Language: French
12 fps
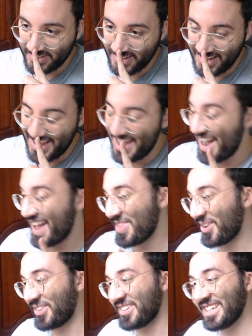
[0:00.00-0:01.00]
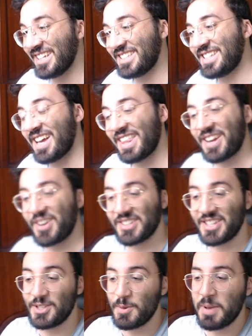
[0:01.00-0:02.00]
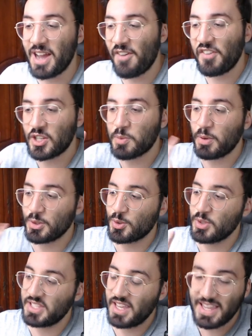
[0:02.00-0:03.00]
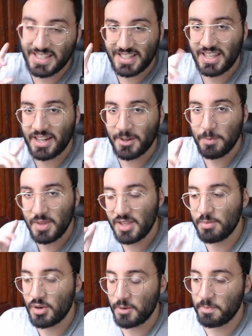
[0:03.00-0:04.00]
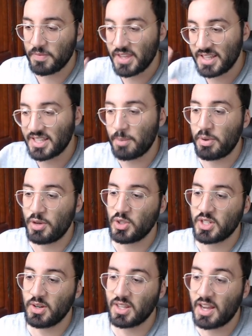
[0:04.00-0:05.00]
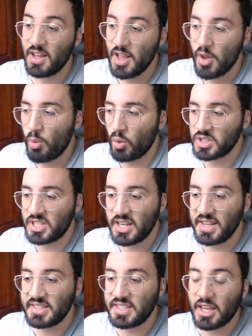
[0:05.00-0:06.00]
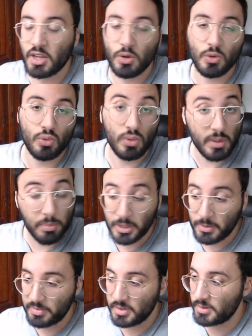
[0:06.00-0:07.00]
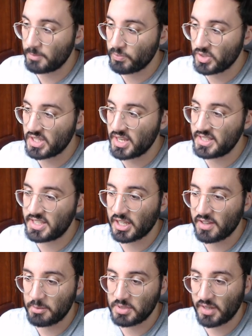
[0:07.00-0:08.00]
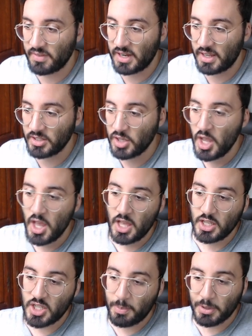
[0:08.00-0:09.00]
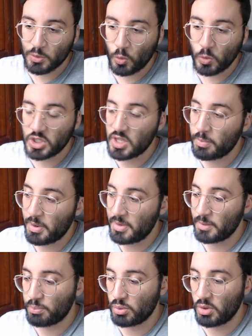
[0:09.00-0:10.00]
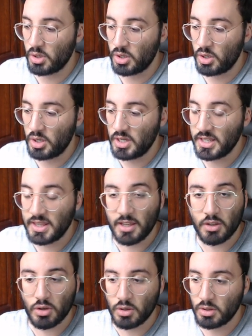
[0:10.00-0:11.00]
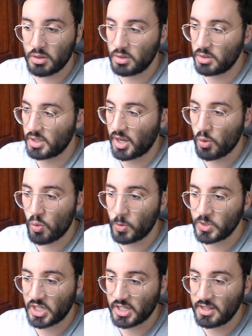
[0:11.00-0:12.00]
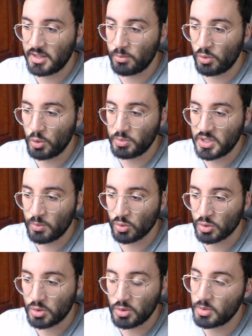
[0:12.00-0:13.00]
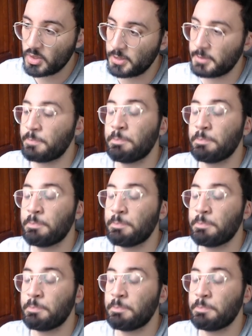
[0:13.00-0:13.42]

Ah non, SR, d'accord, c'est super. En fait, je pense que c'est SR minimum et ça peut aller jusqu'à ultra. Bon, c'est l'SR que je voulais pas en fait. C'est l'SR qui va me servir à rien. Diapason rouge c'est pas mal pour euh, les decks euh, Dragon Rouge Archidémon, les petits monstre de.